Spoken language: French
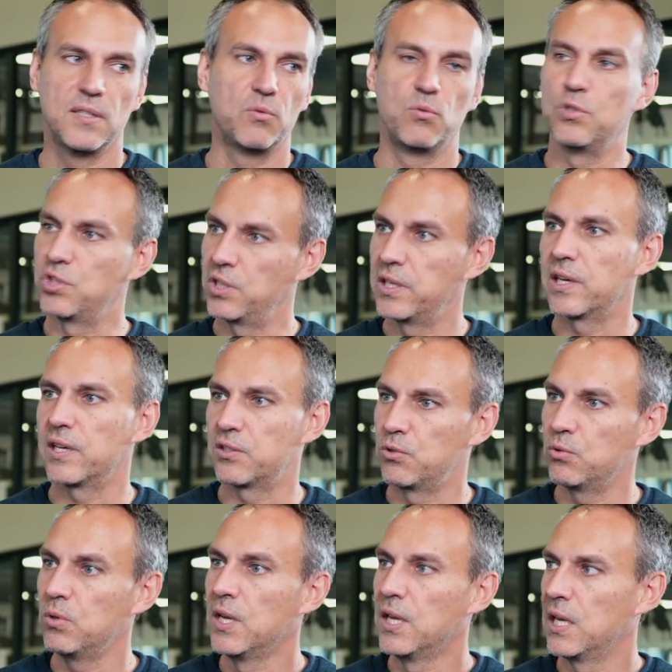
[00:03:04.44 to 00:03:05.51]
c'est une
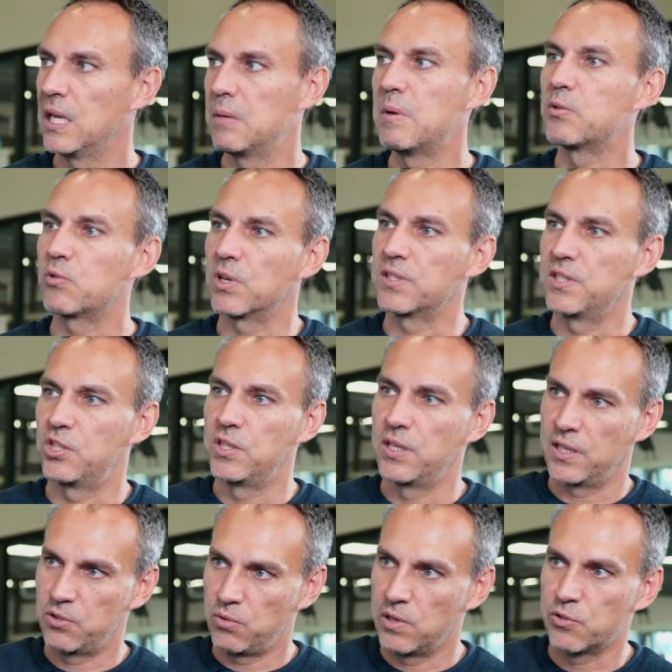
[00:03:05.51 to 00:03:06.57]
génération, et même je crois que ces
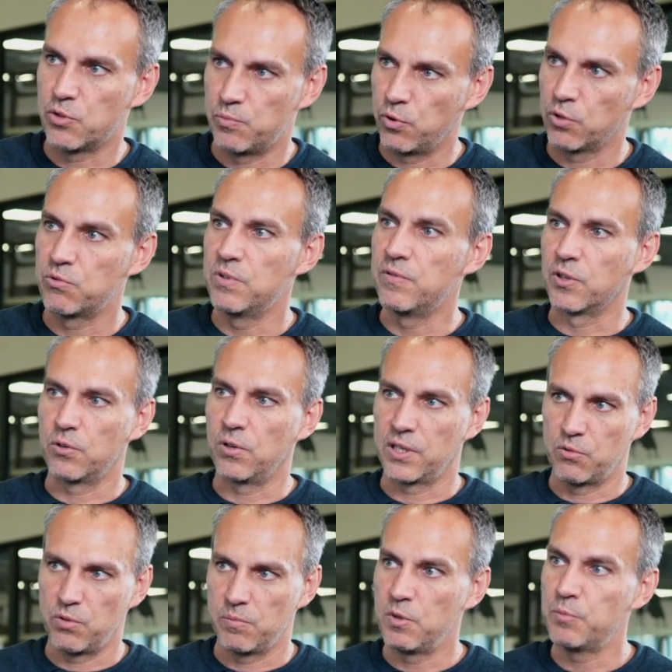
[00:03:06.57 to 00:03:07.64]
générations, elles se poursuivent encore
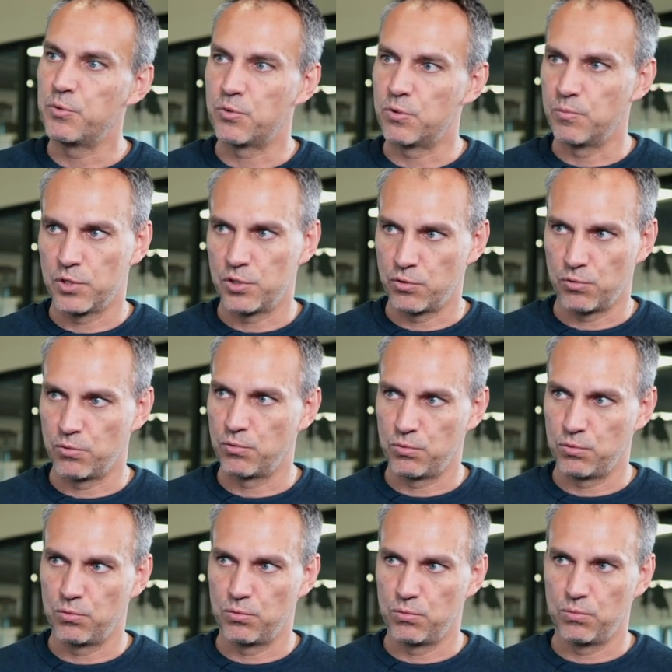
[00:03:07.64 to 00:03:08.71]
actuellement, puisque moi,
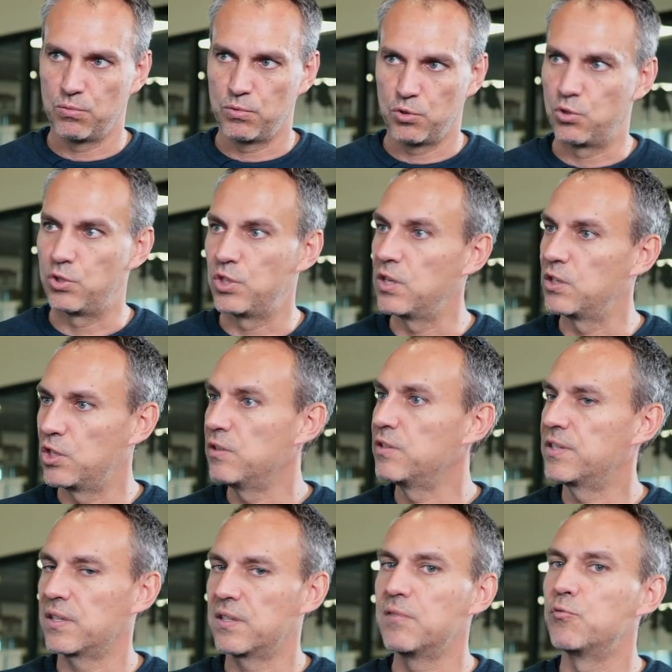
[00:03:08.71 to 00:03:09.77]
j'ai une
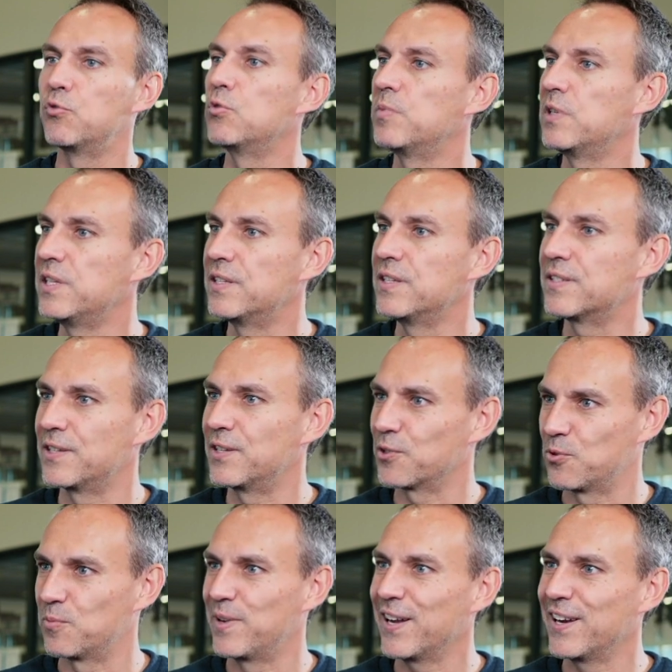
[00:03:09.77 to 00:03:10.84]
certaine volubilité, c'est-à-dire
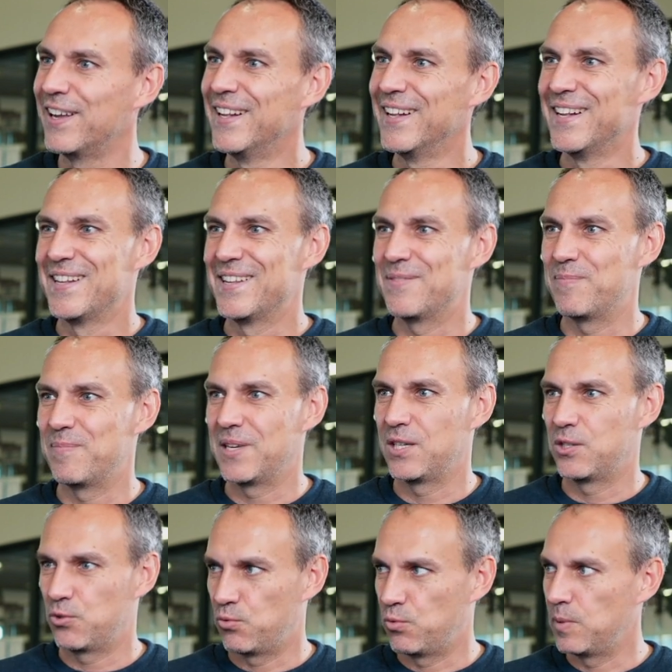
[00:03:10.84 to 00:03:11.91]
je parle, mais
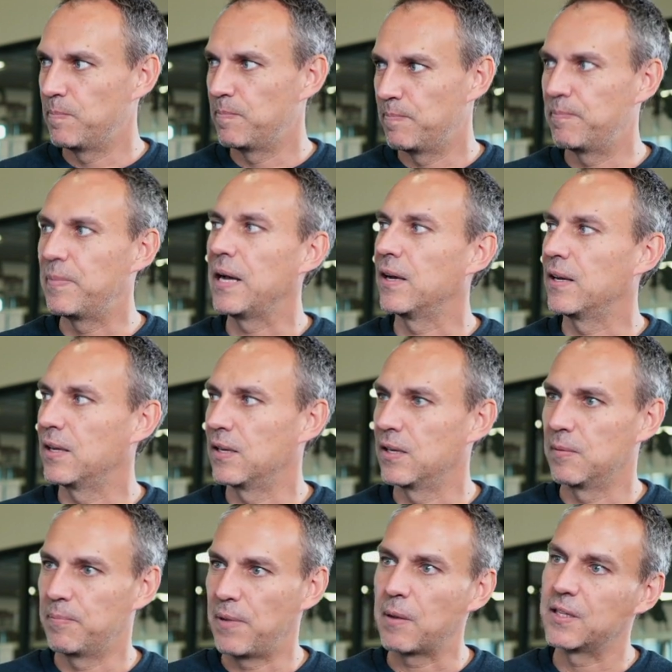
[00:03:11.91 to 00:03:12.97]
je suis
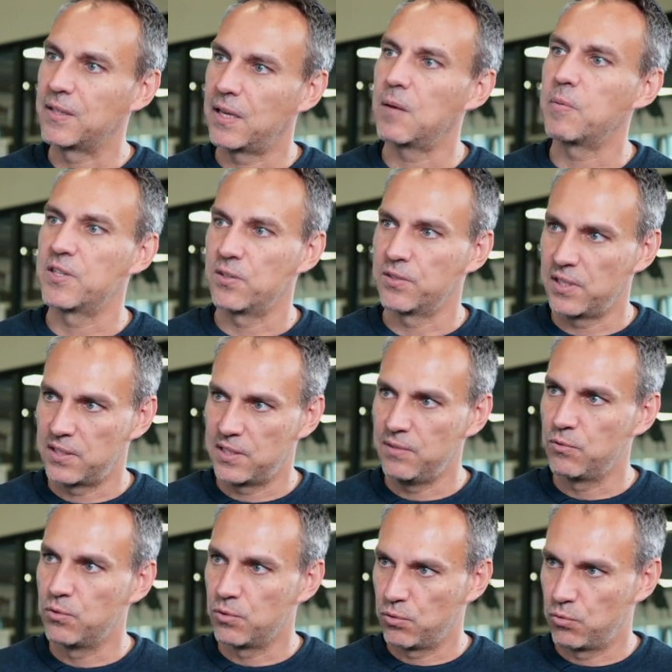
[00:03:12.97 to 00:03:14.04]
pas, très
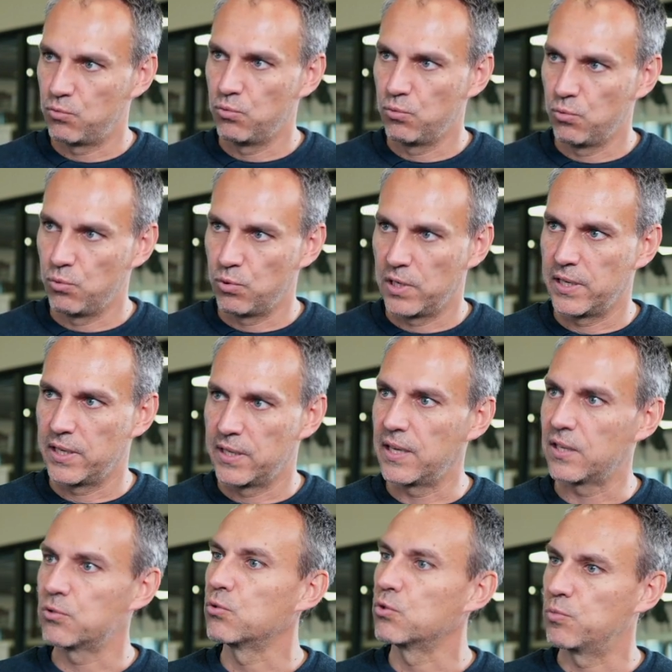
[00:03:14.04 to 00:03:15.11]
représentatif de tous les
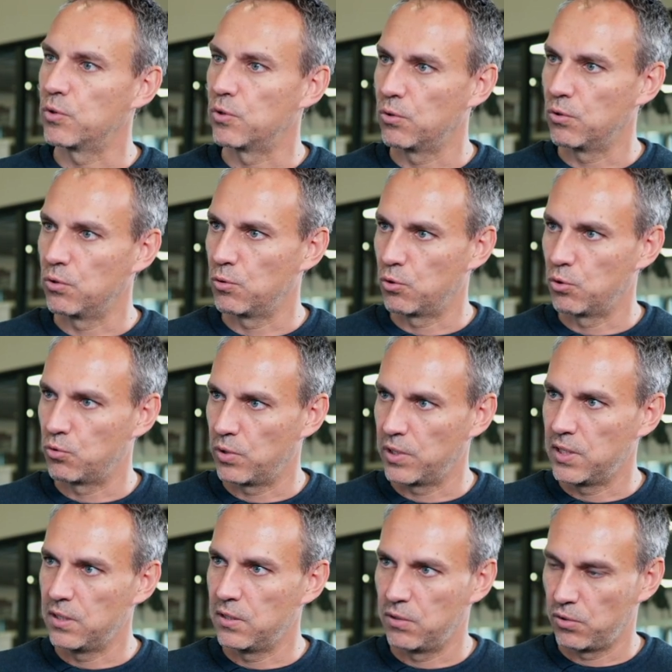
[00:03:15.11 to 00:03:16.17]
garçons que je peux
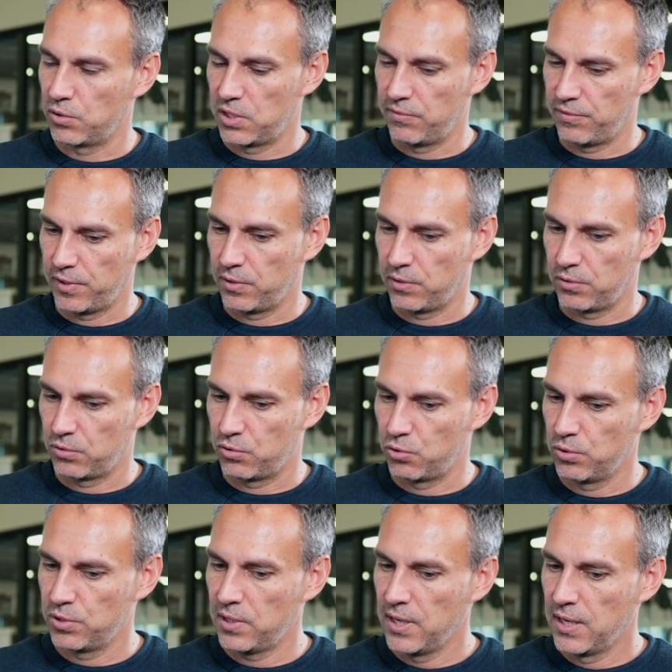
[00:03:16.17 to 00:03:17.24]
côtoyer dans différentes
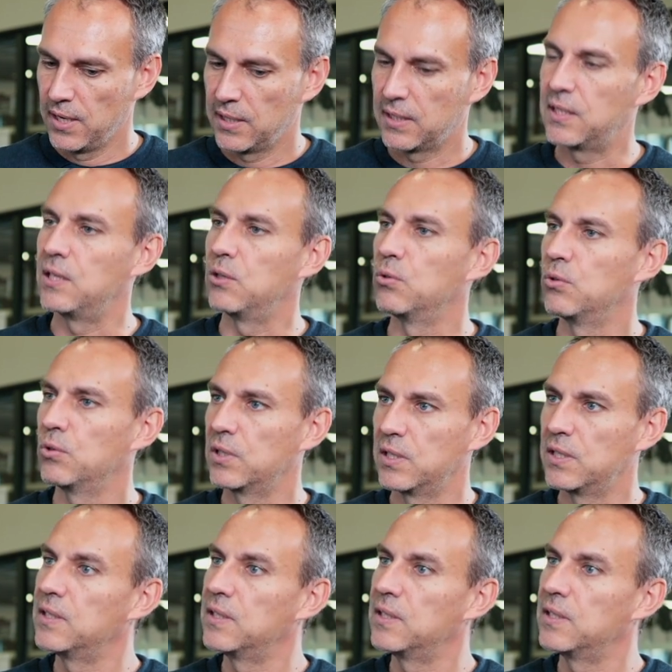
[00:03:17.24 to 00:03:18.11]
zones, qui eux,